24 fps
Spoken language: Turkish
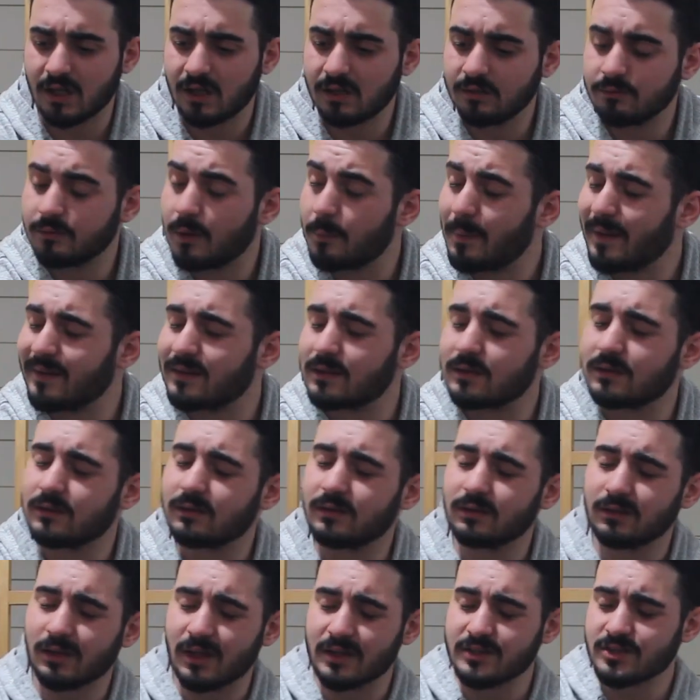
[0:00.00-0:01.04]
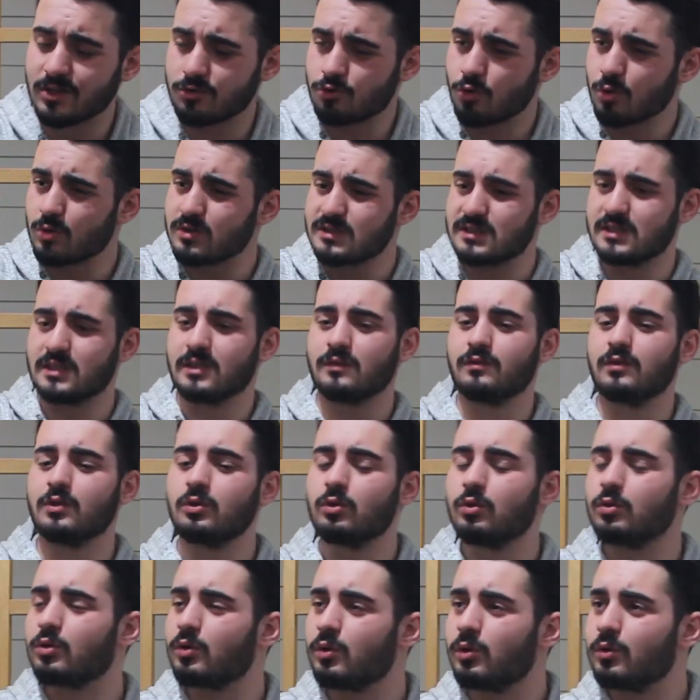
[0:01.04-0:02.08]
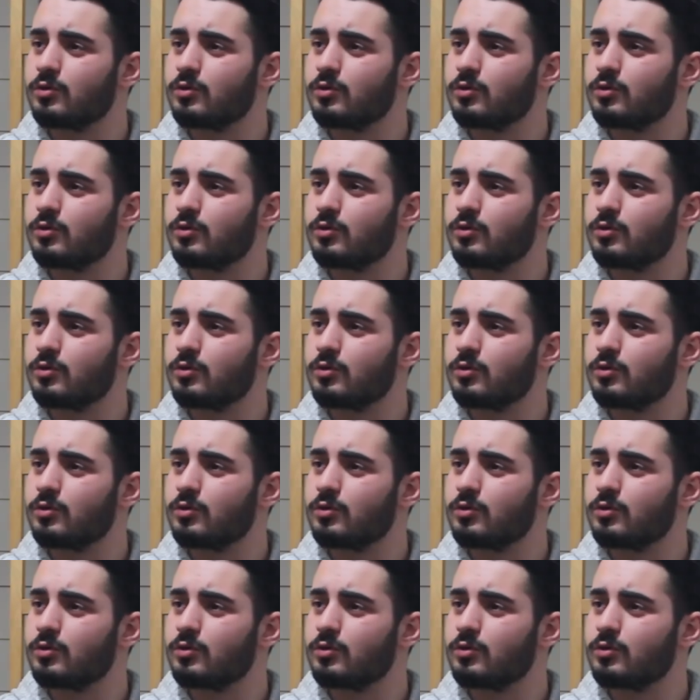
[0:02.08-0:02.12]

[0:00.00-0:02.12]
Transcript: ya ben Alican çok izledik videodan